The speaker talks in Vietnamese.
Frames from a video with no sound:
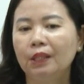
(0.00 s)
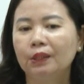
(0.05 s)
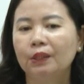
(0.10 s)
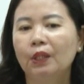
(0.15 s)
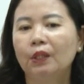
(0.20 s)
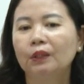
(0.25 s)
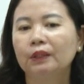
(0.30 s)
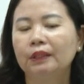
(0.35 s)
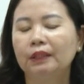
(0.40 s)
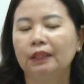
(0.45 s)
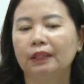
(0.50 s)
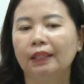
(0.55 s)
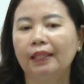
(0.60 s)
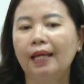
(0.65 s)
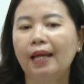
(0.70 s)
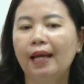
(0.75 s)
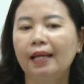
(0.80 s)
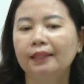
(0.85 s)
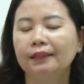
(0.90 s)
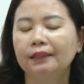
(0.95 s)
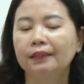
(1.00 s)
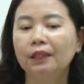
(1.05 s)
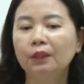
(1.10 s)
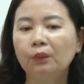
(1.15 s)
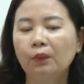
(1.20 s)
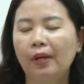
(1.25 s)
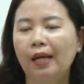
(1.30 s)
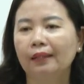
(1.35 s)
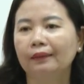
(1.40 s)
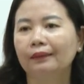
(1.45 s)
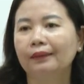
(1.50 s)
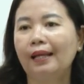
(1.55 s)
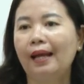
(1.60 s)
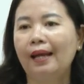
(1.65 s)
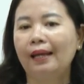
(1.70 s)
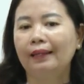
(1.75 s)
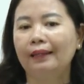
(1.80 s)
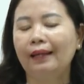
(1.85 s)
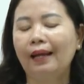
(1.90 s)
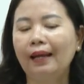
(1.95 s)
trong triển khai sinh hoạt
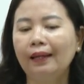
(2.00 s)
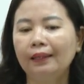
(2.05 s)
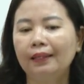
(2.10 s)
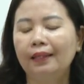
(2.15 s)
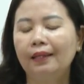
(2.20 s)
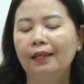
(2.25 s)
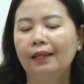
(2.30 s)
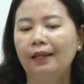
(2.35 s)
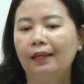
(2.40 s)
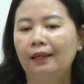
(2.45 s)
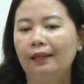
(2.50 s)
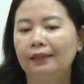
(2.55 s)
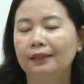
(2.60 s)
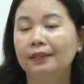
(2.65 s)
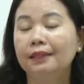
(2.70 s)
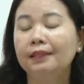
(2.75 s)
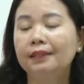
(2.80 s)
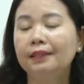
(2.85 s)
tại các à,